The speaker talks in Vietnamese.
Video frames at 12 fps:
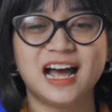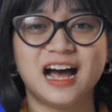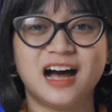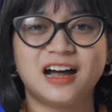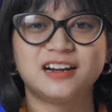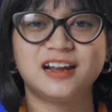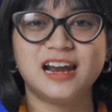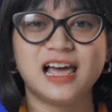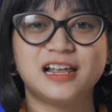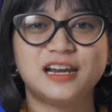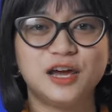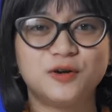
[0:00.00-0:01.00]
à, Đó
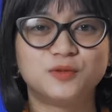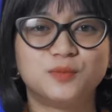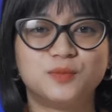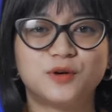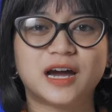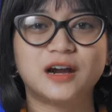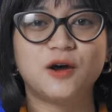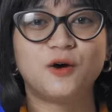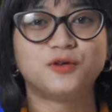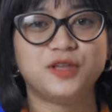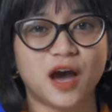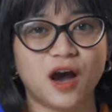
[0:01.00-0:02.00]
là liệu một căn
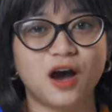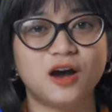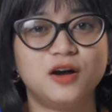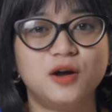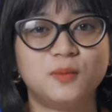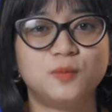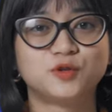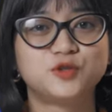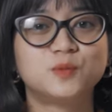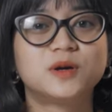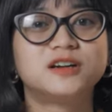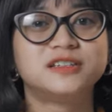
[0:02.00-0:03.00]
hộ nhỏ, một
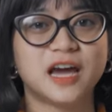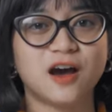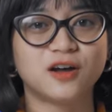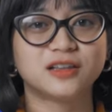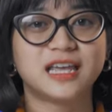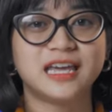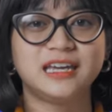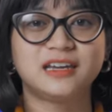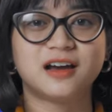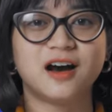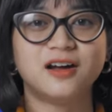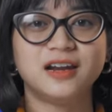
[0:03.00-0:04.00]
chung cư nhỏ
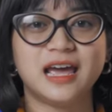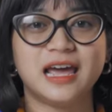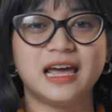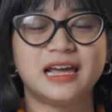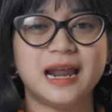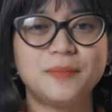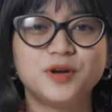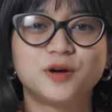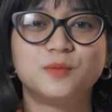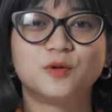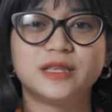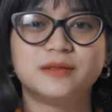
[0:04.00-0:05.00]
thì có thể lắp
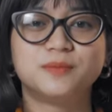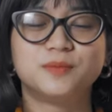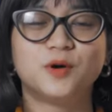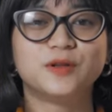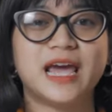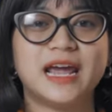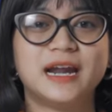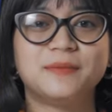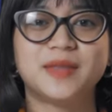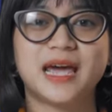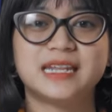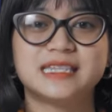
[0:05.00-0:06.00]
được một bộ dàn
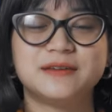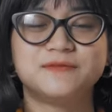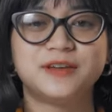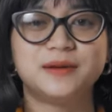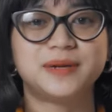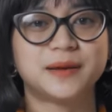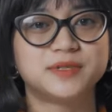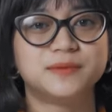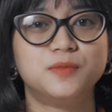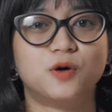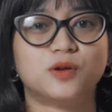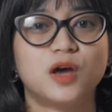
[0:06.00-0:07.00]
âm thanh xem phim
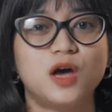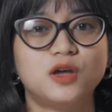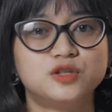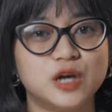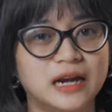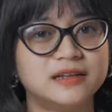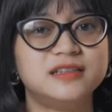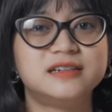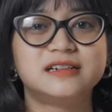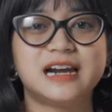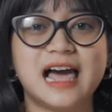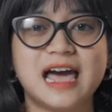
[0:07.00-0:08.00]
5.1 chuẩn
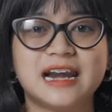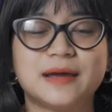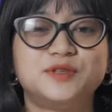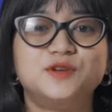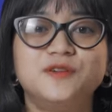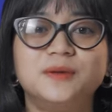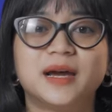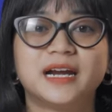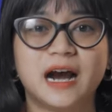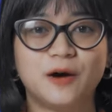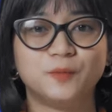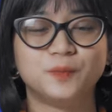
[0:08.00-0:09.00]
như là rạp chiếu phim
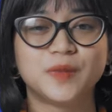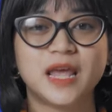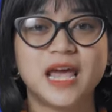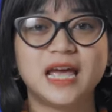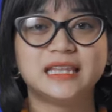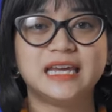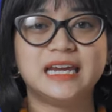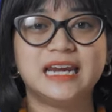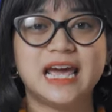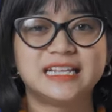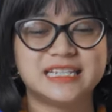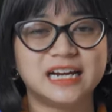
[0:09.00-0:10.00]
hay không?
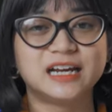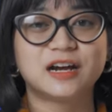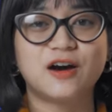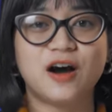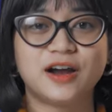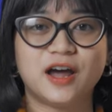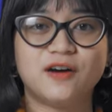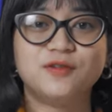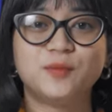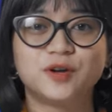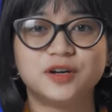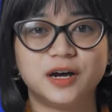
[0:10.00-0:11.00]
Thì để trả lời câu hỏi đó
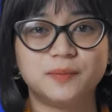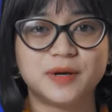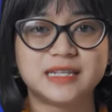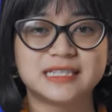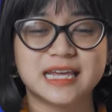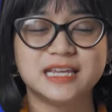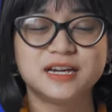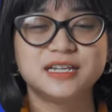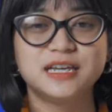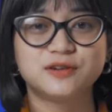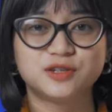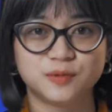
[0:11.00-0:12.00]
với mọi người mình sẽ
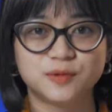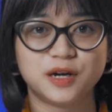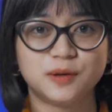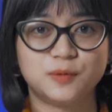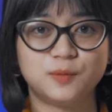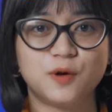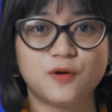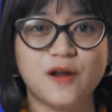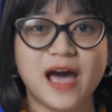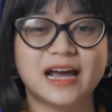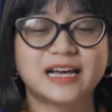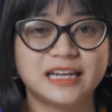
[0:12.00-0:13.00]
giới thiệu cho mọi người một bộ
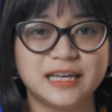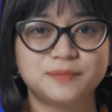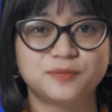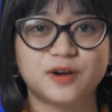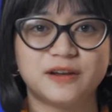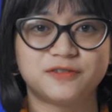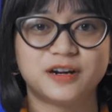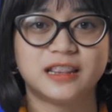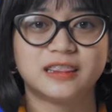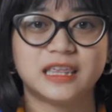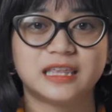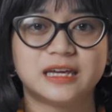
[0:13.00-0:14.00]
loa Clip
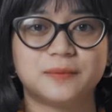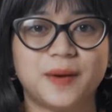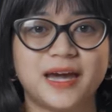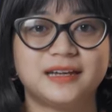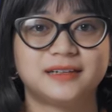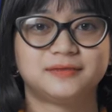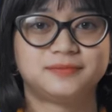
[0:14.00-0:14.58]
Reference Theater Pack